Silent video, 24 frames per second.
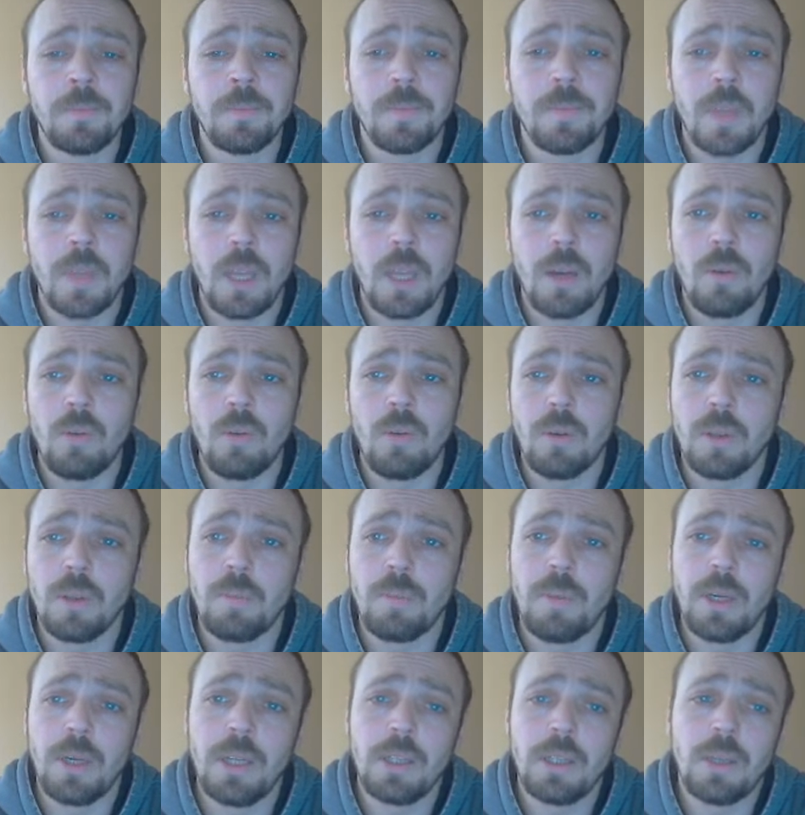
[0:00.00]
Вот,
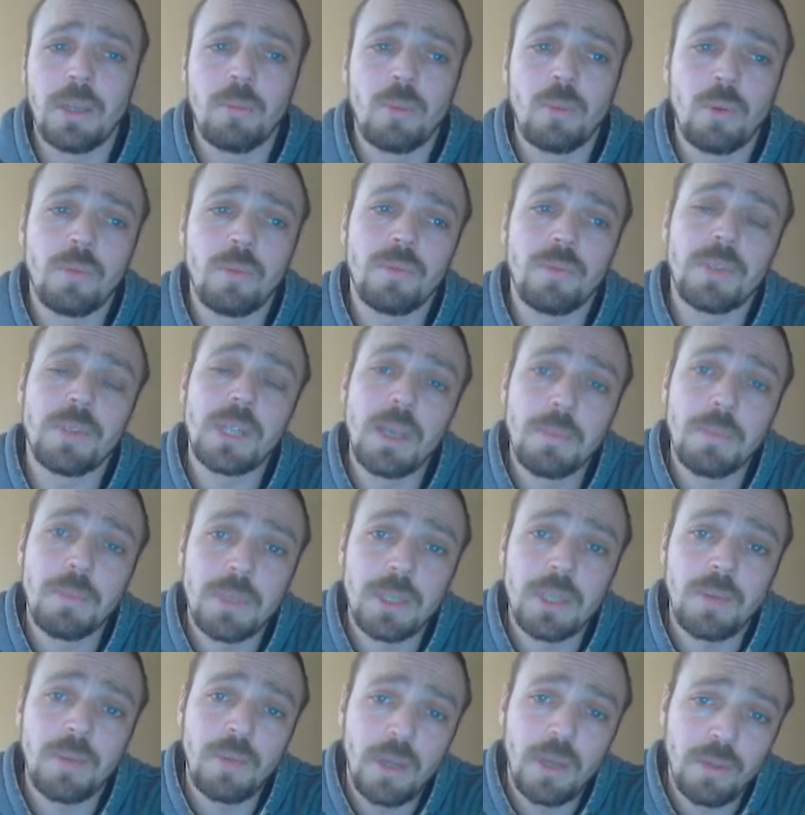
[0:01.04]
поэтому всем
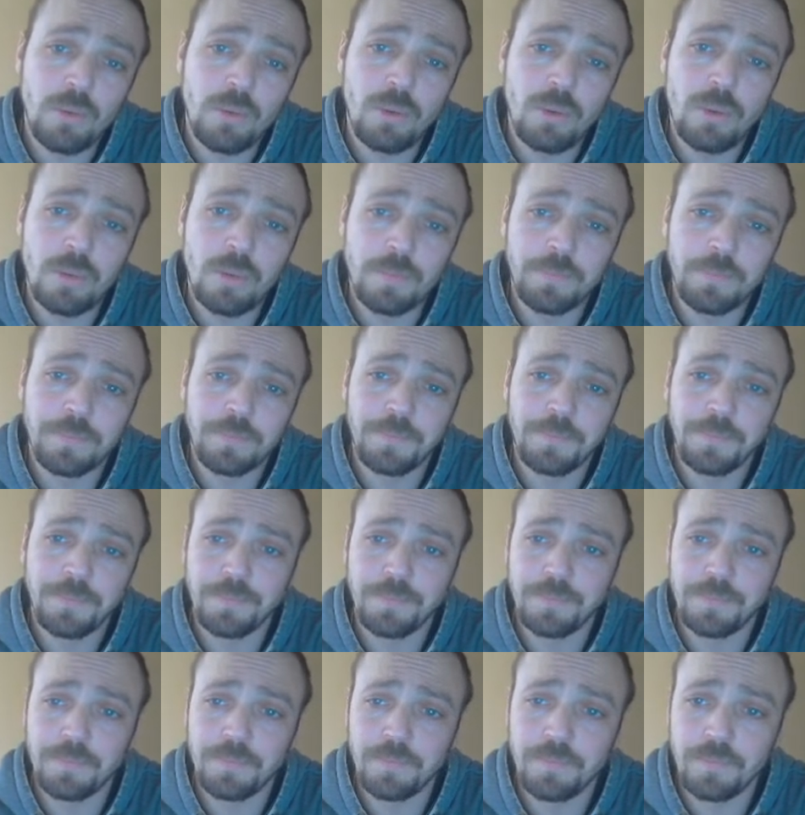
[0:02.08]
советую.
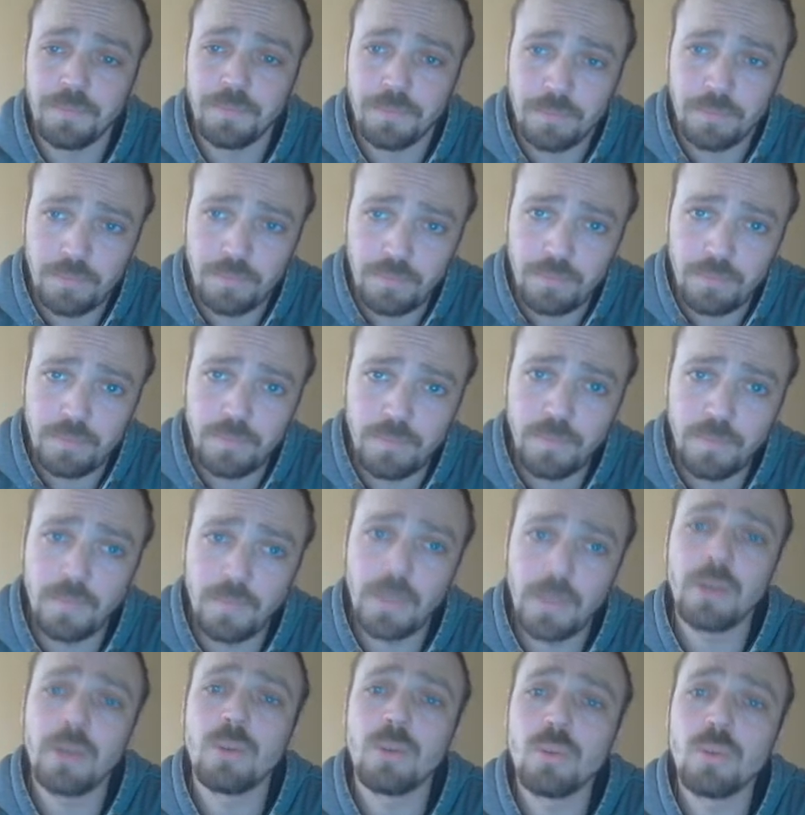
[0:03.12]

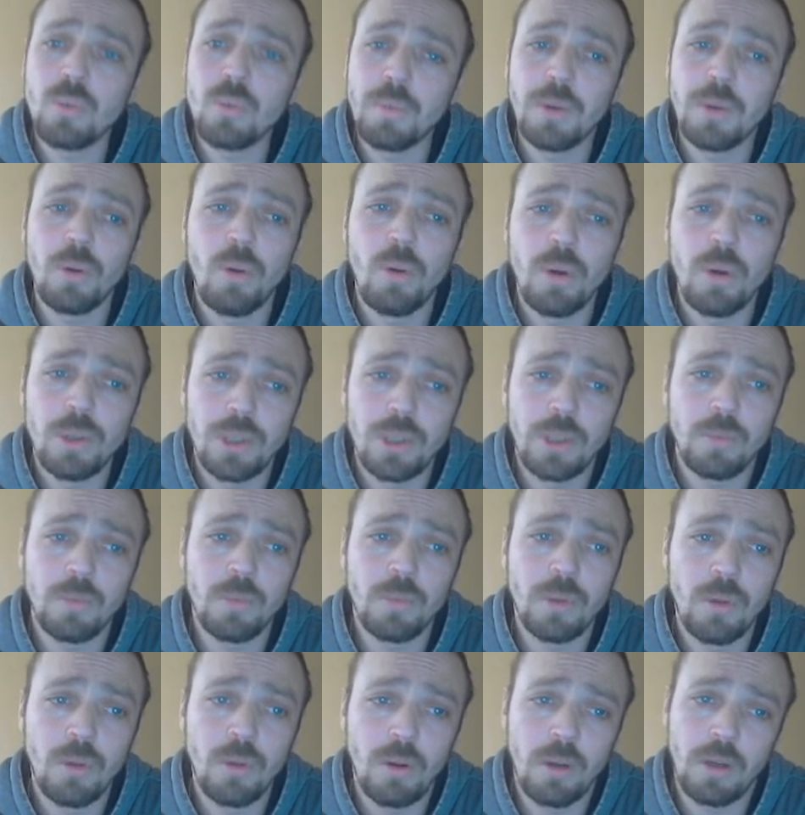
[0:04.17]
На ютубе очень
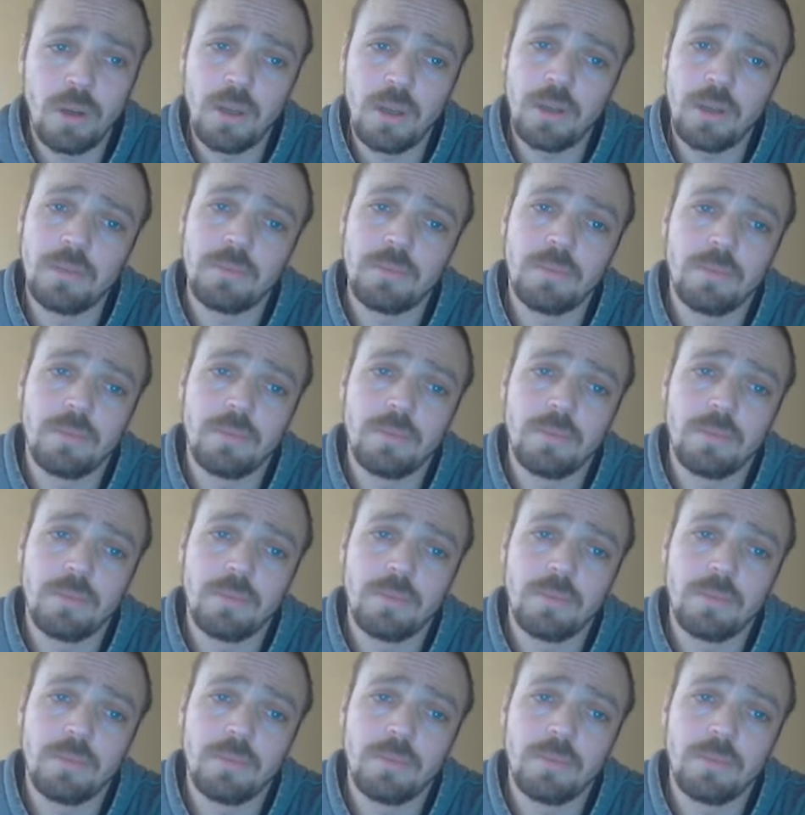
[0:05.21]
много,